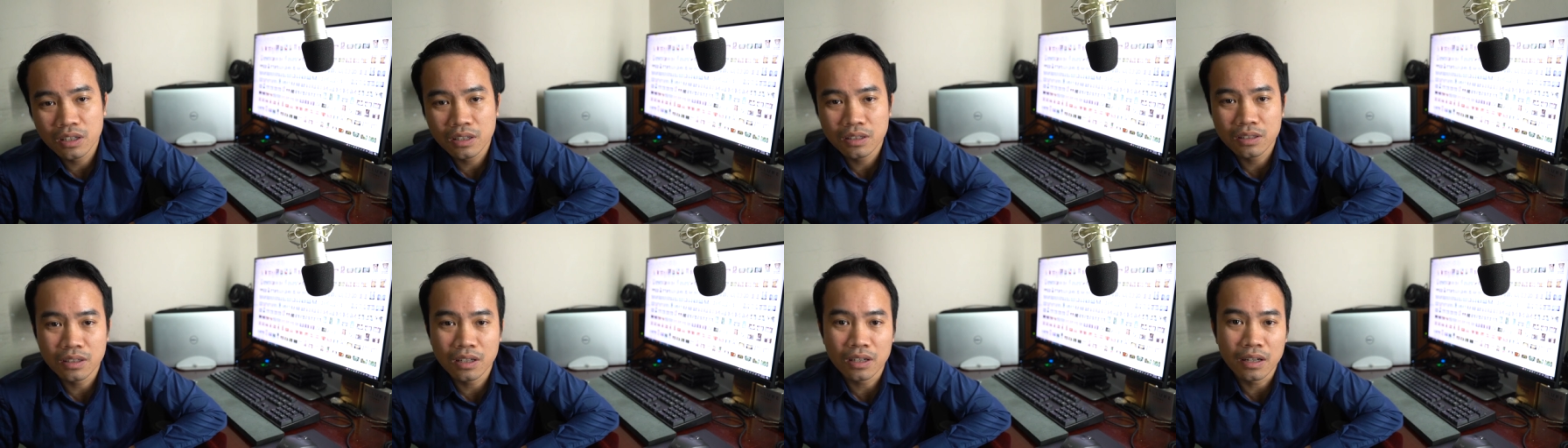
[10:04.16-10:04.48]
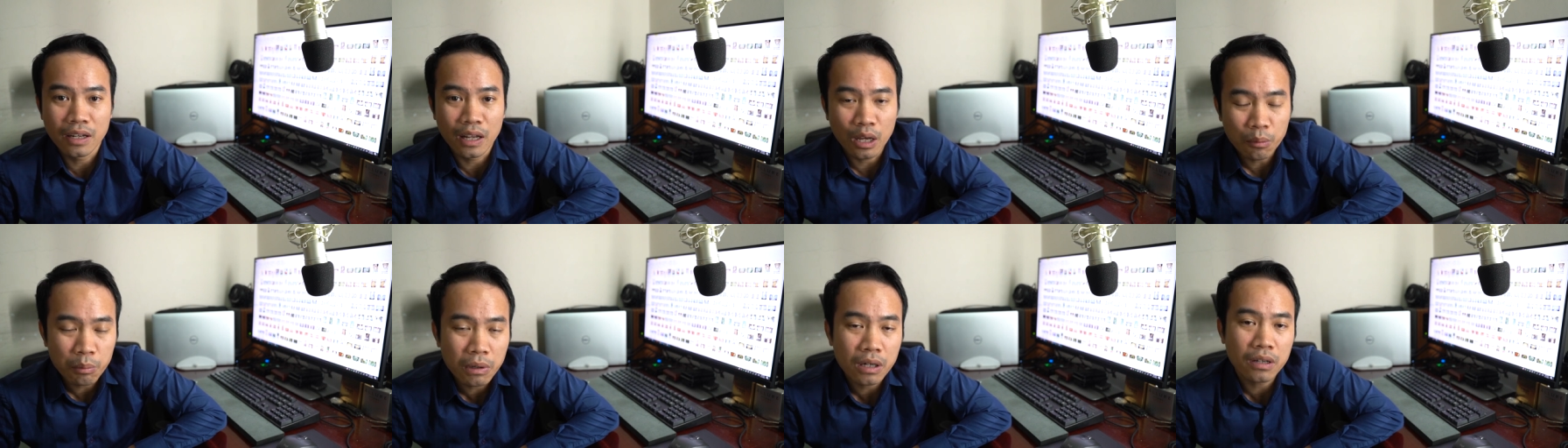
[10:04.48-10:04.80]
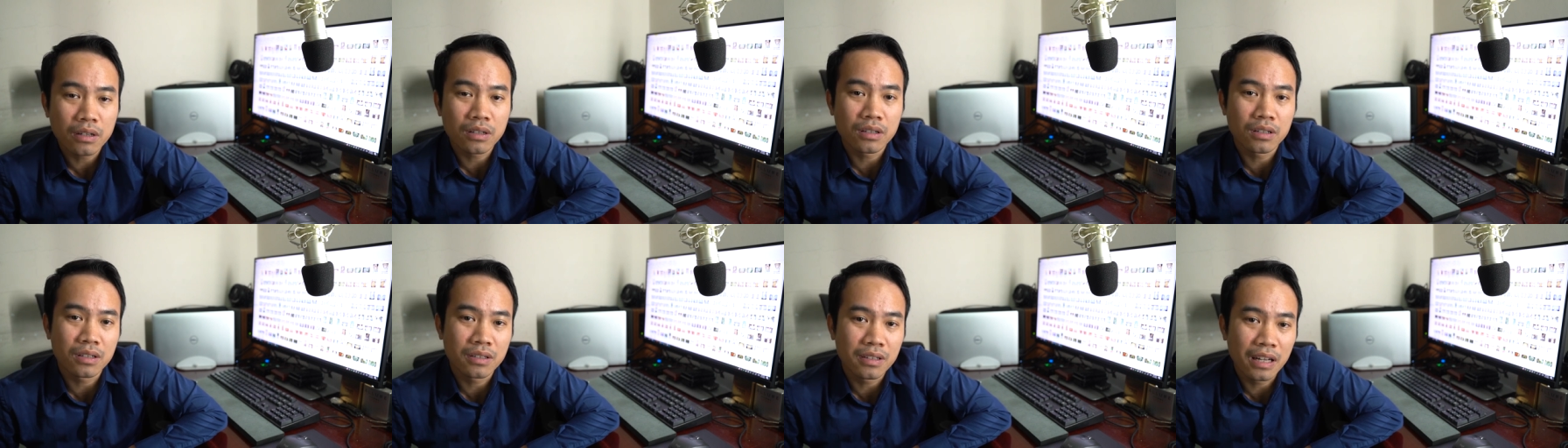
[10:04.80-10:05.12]
nên nếu
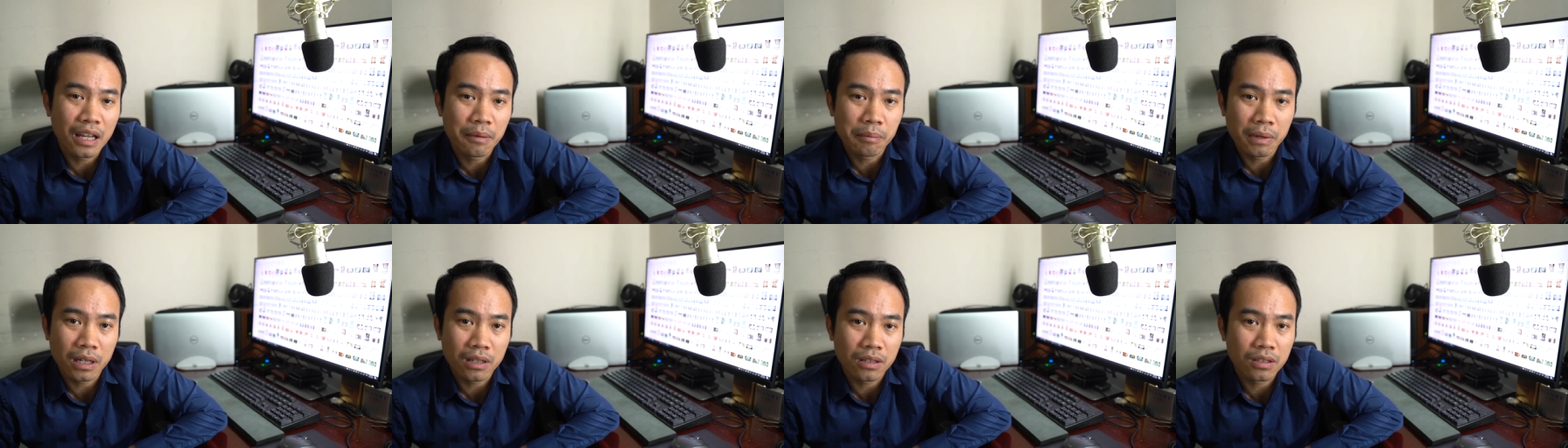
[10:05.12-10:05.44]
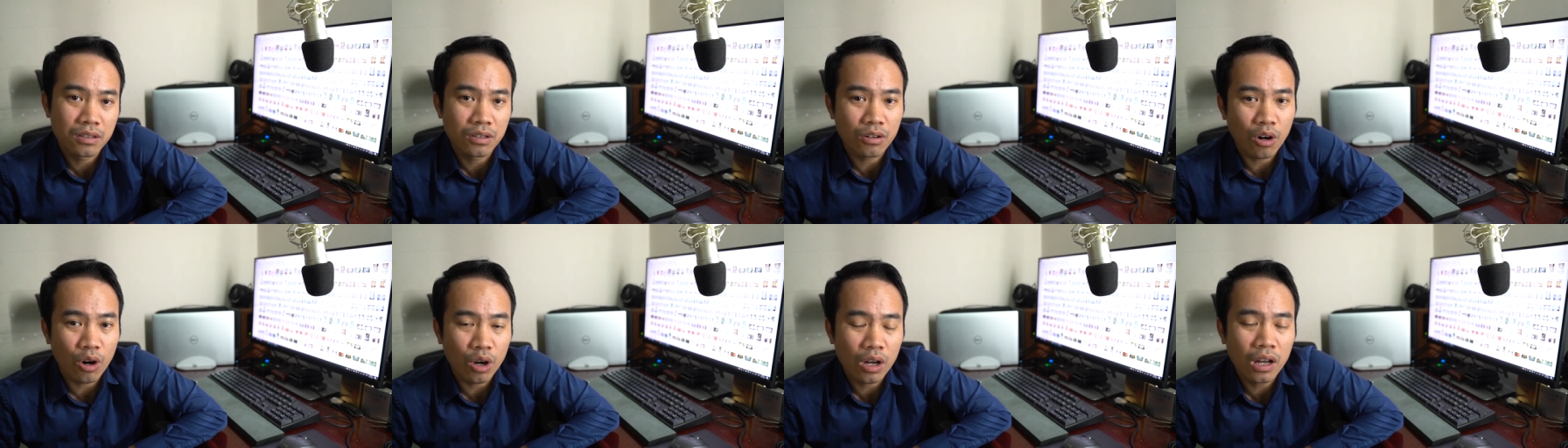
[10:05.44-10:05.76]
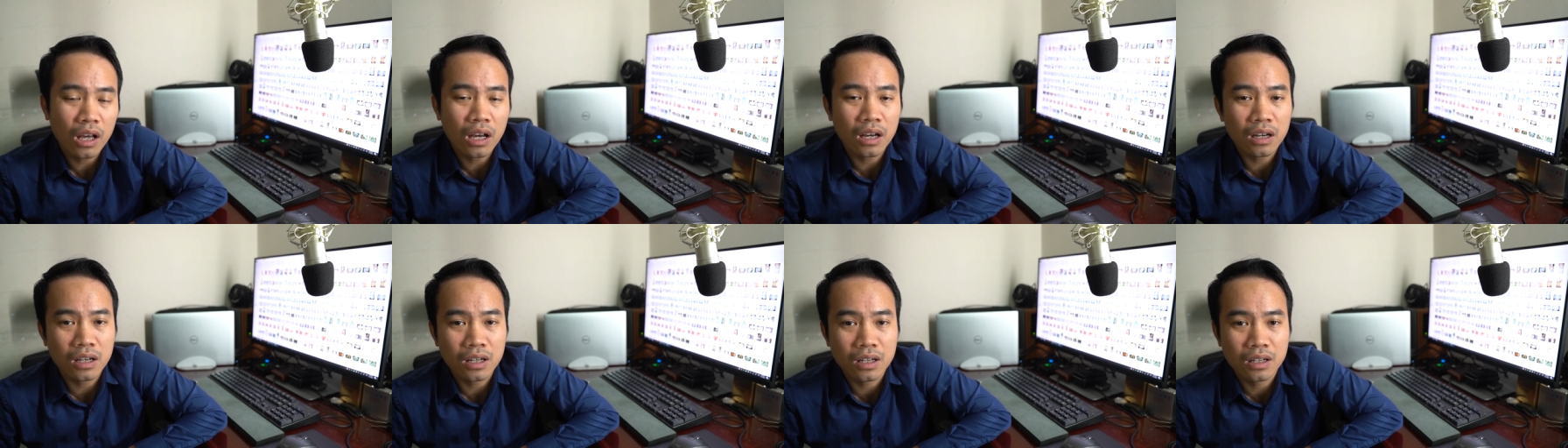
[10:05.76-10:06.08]
mà để mà nói
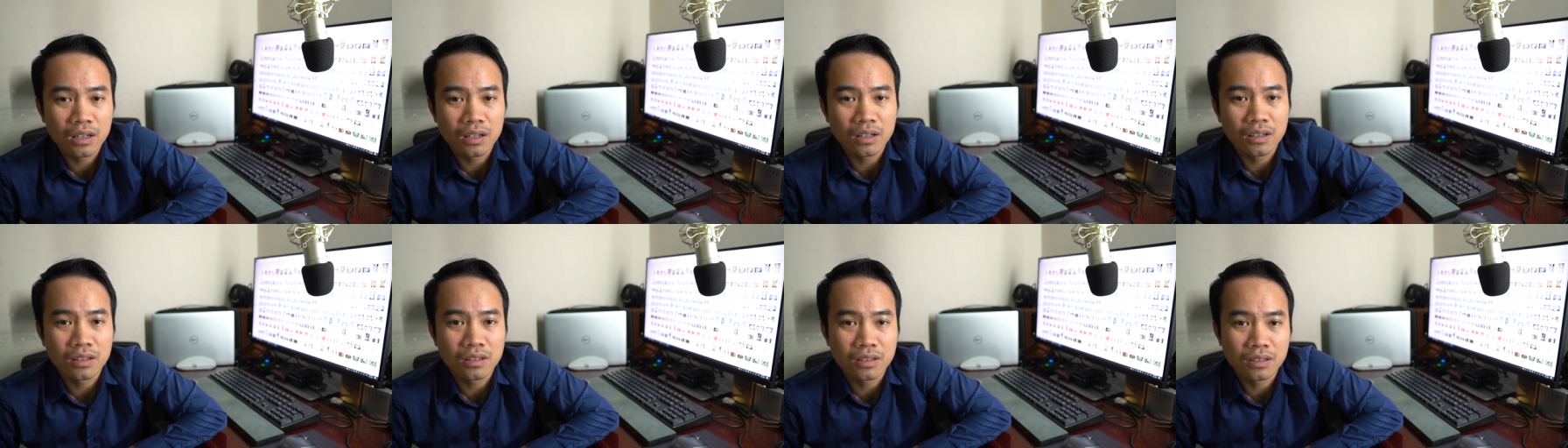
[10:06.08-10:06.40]
là